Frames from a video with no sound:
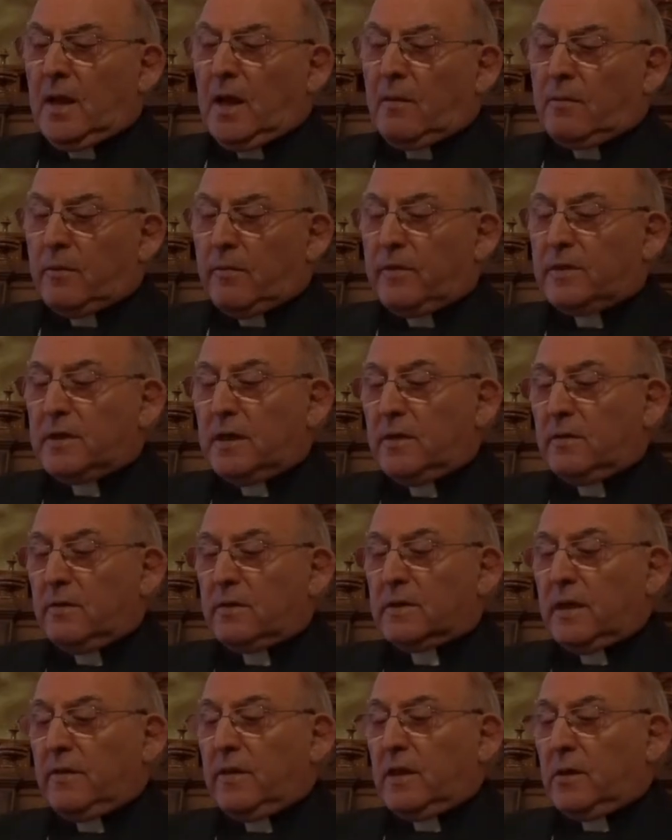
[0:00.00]
Aprovechando
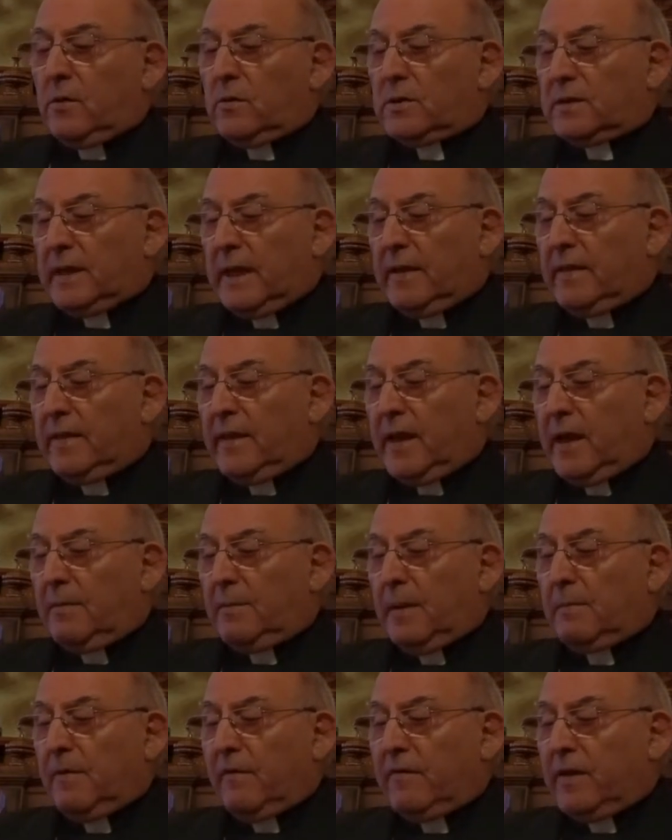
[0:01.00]
esta circunstancia,
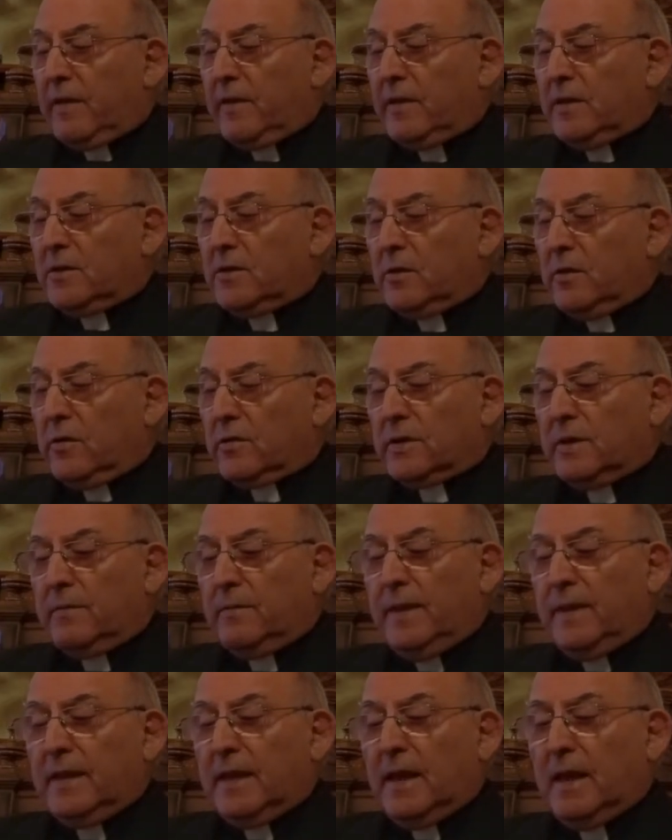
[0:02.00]
el Papa Francisco nos
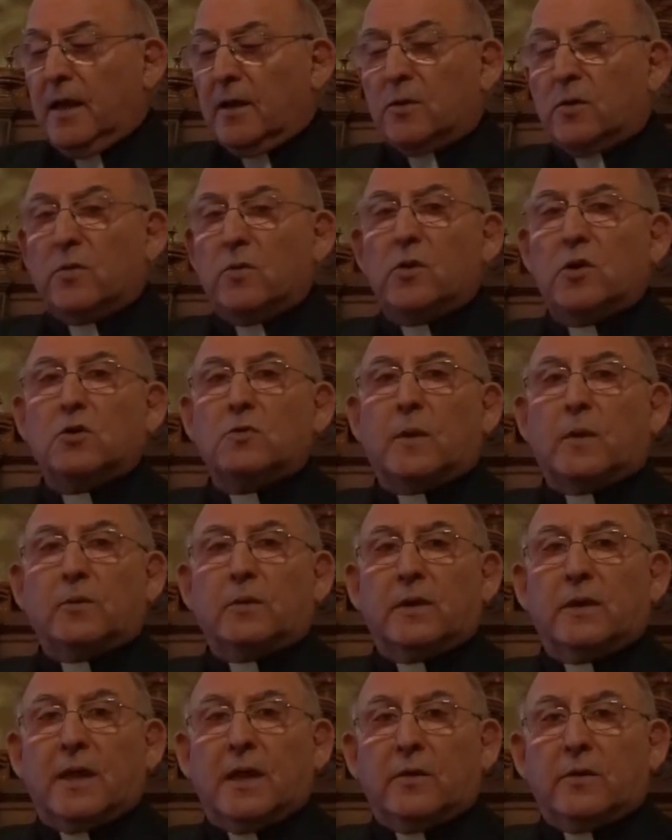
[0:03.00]
invita a todos los
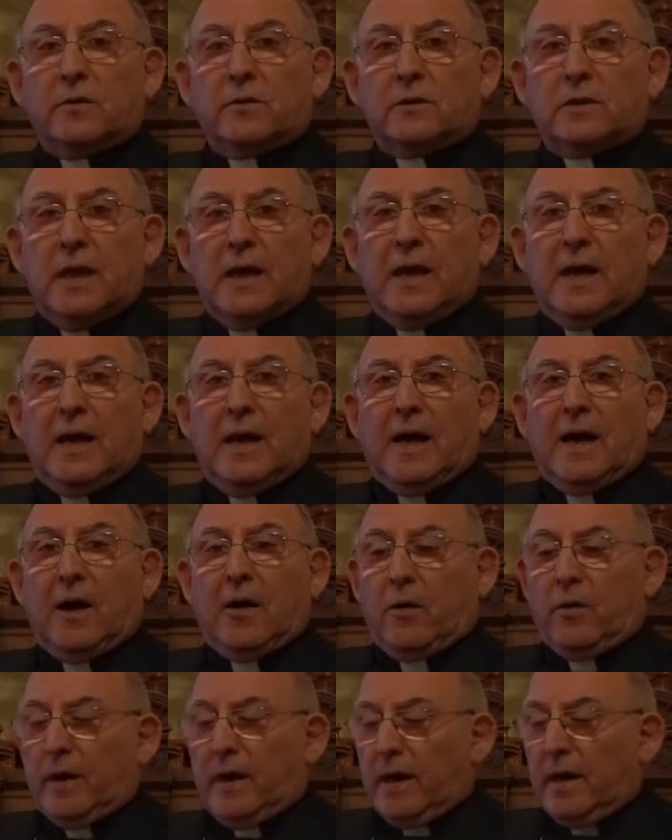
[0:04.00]
bautizados
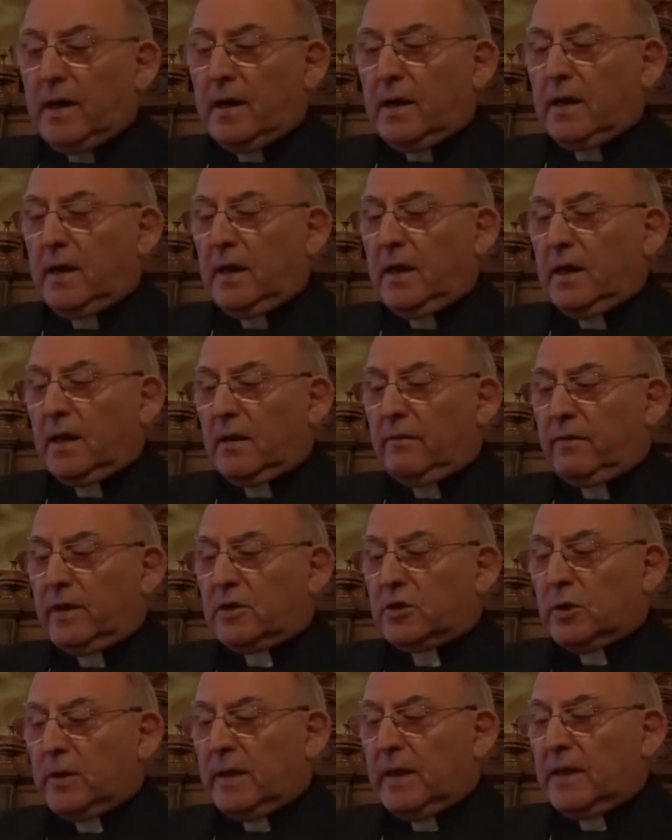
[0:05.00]
a orar y
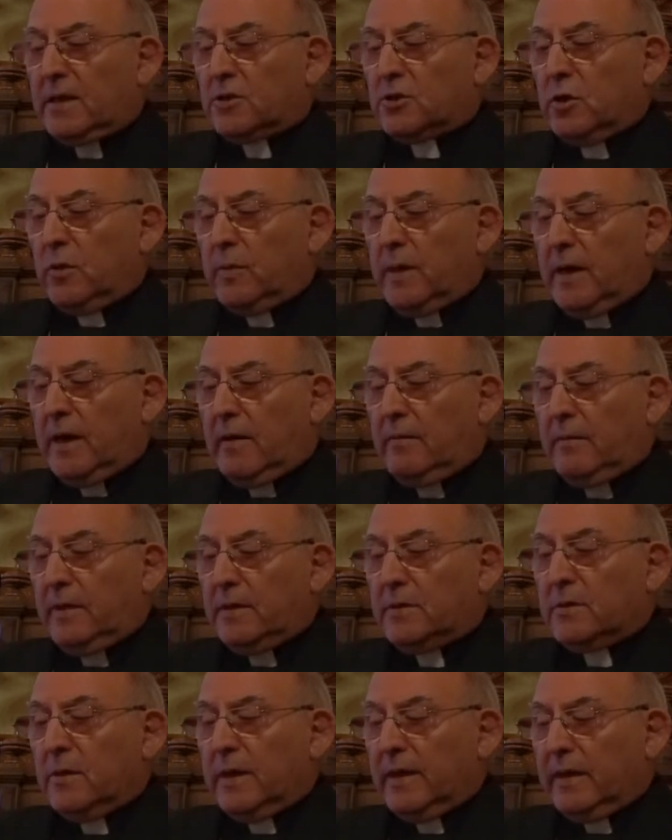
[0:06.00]
reflexionar sobre las
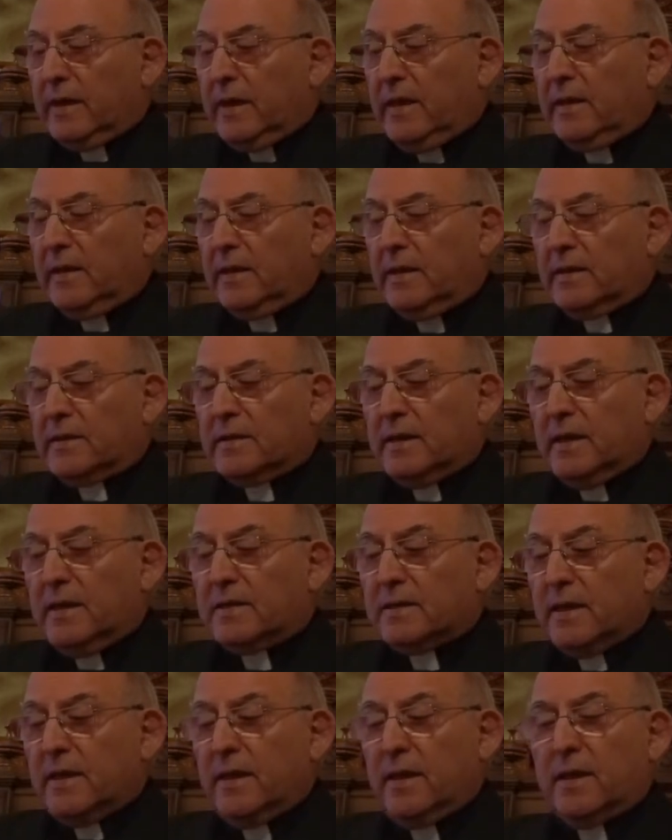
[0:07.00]
ad gentes,
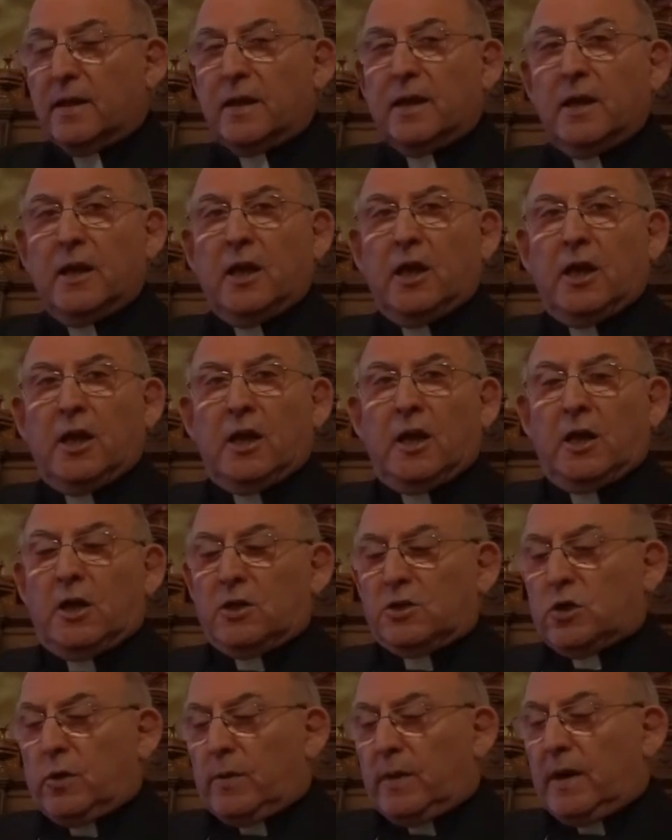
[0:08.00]
es decir,
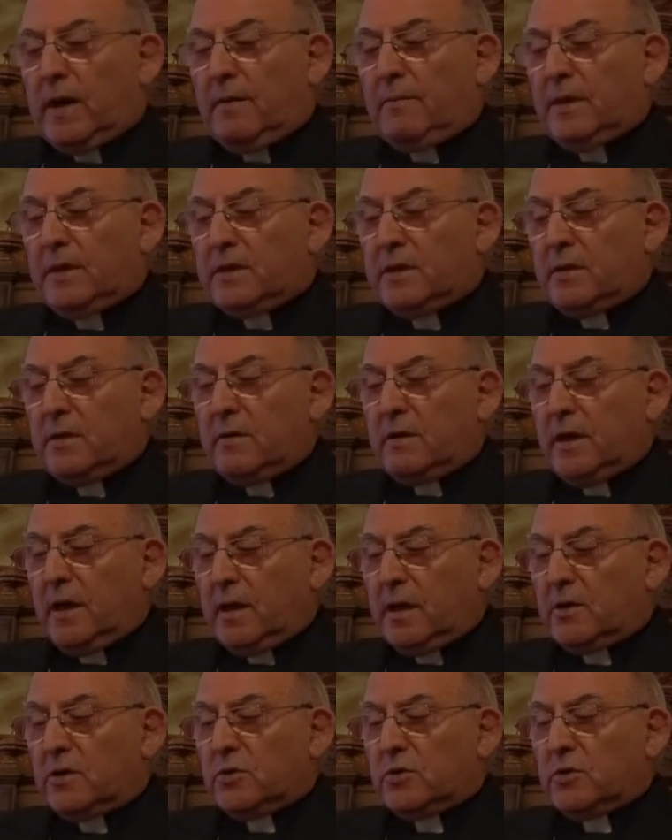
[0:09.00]
sobre la misión
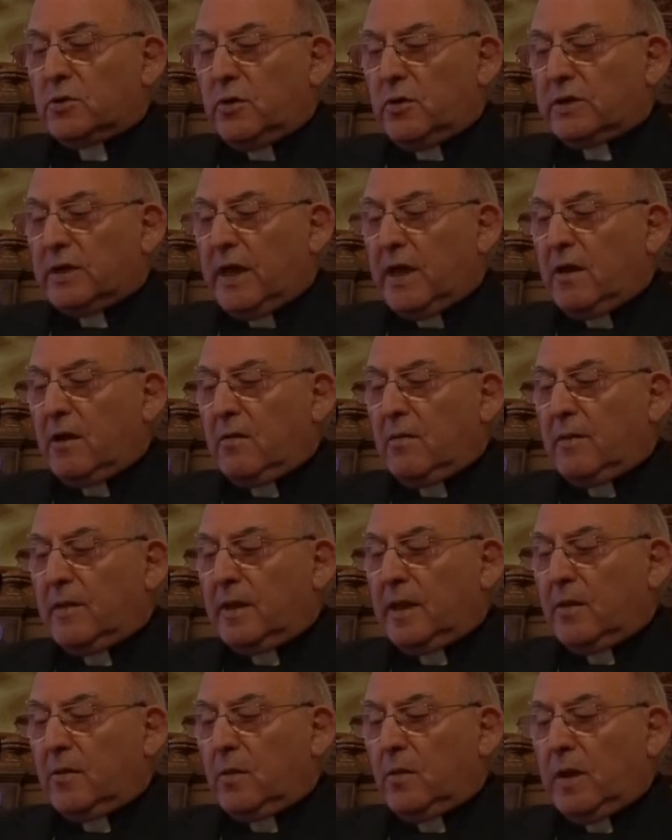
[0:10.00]
que Jesús nos ha
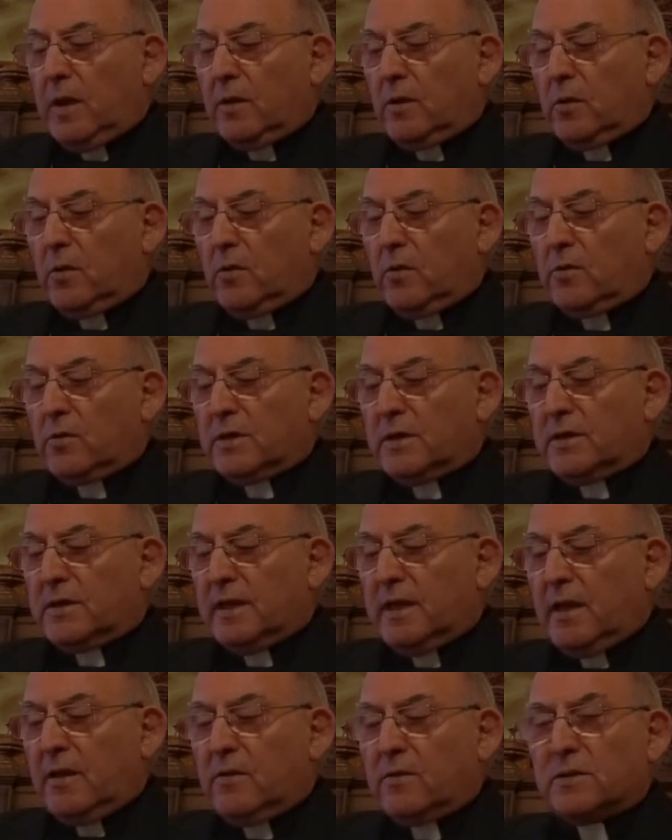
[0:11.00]
encomendado a todos los
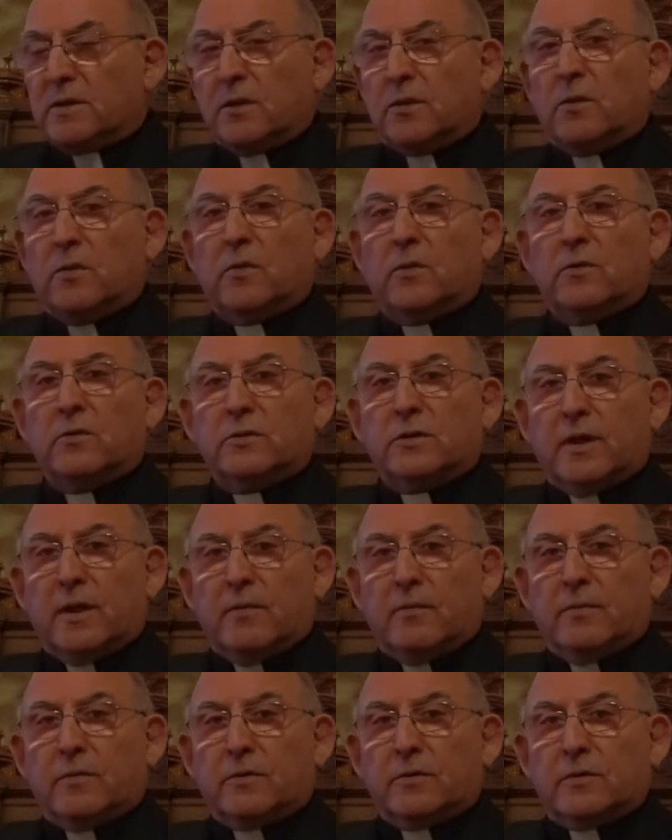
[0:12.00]
cristianos de todos los
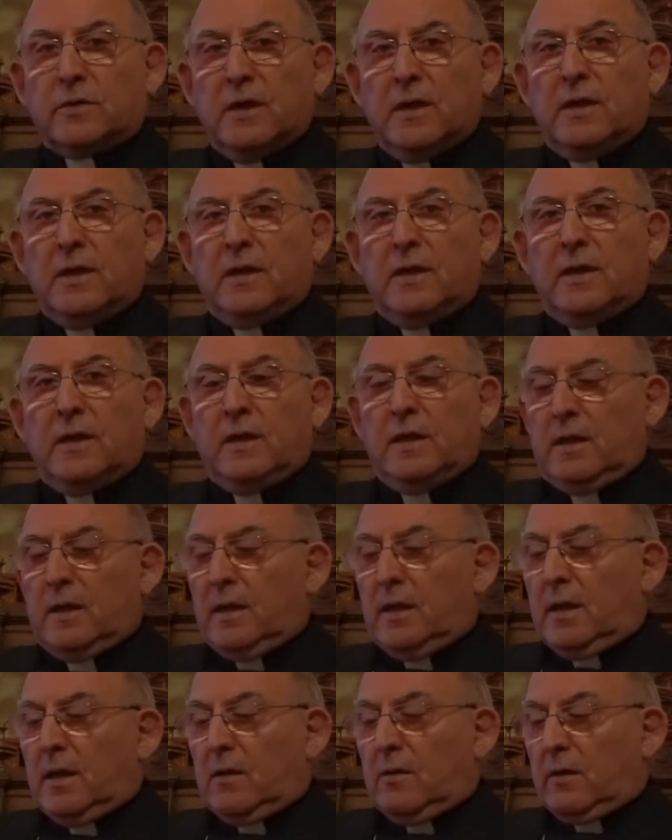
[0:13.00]
tiempos,
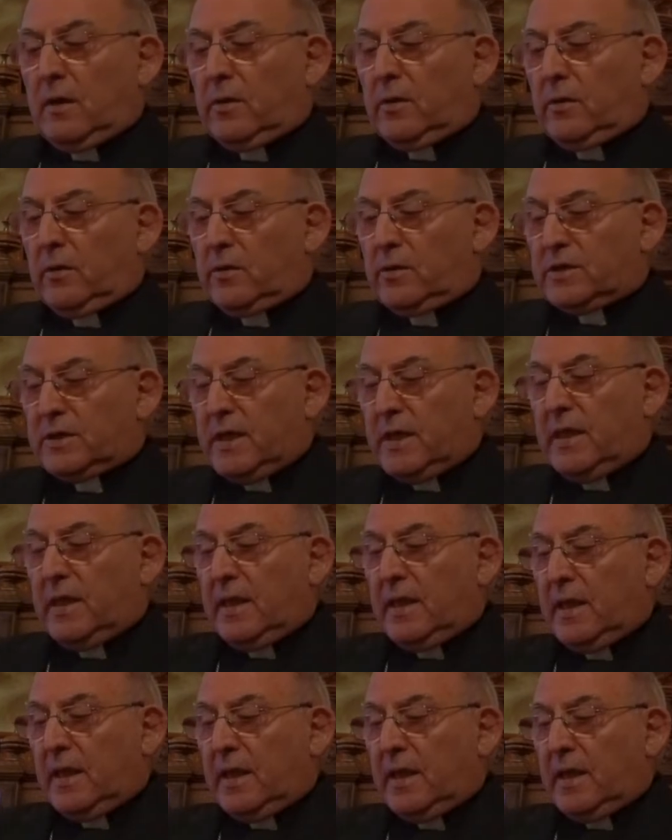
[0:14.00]
cuando nos
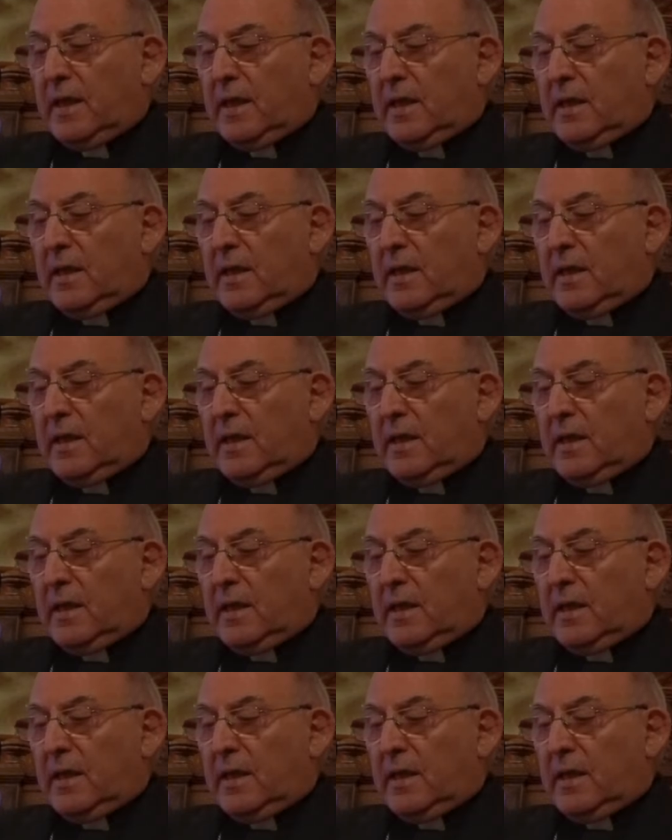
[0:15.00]
dice,